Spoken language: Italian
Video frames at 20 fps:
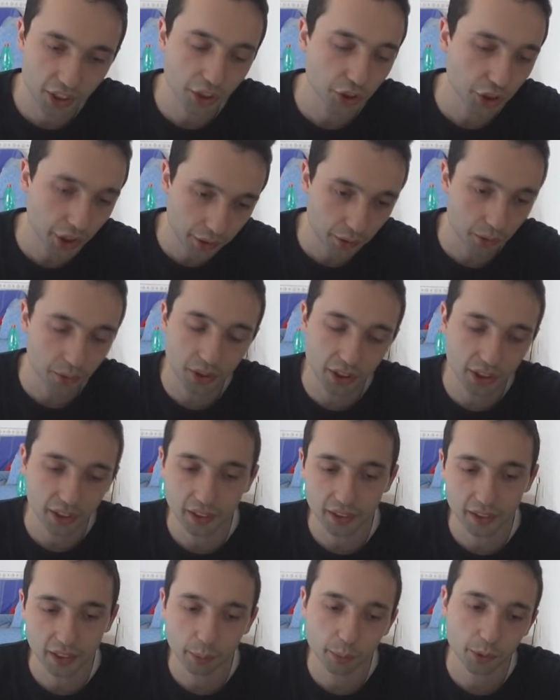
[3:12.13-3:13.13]

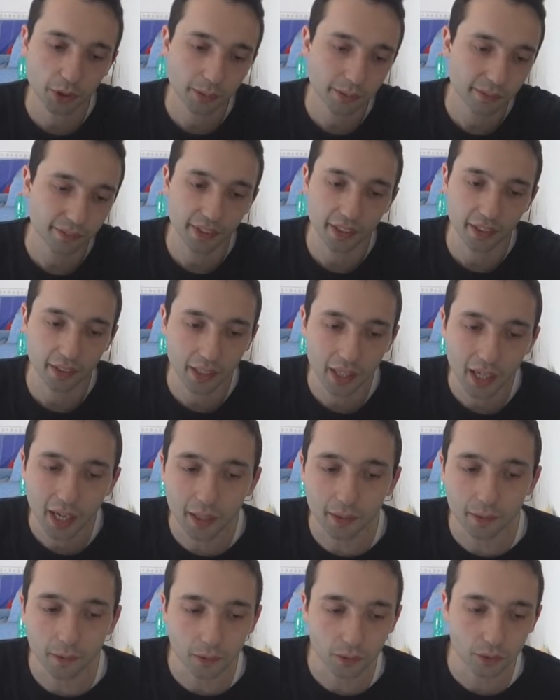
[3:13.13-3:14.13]
centro-sinistra, possiamo farla
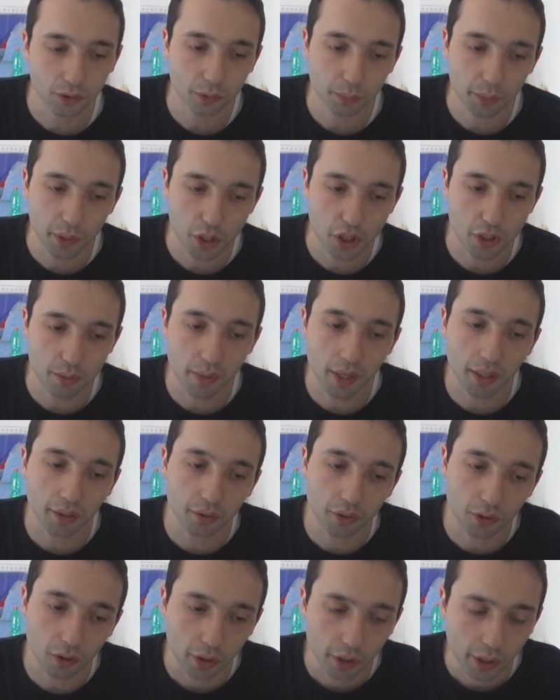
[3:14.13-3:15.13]
a nostro
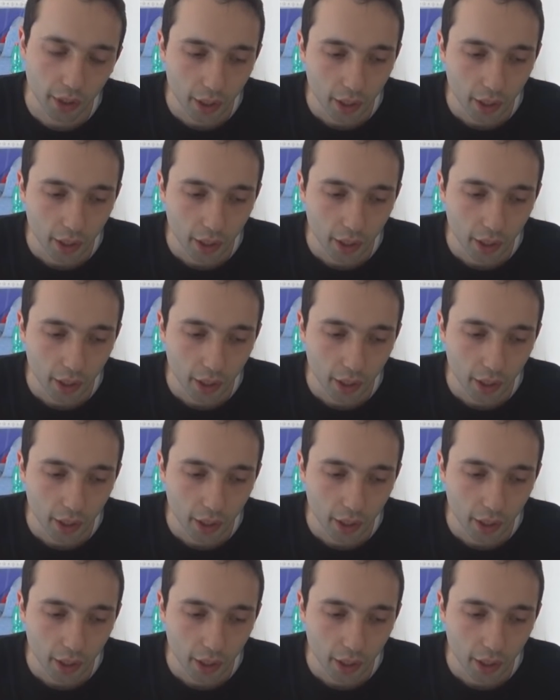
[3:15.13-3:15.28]
piacimento.